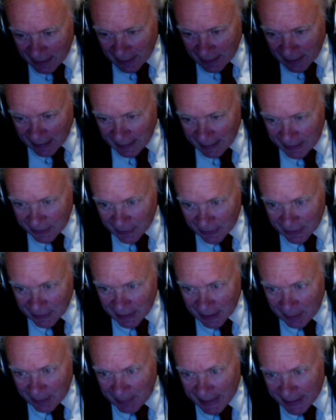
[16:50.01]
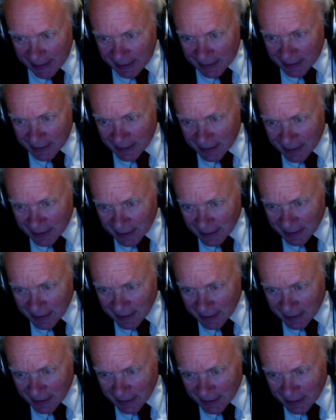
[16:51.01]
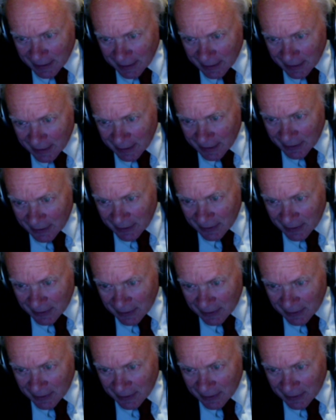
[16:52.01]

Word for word: I hear a little bit. No?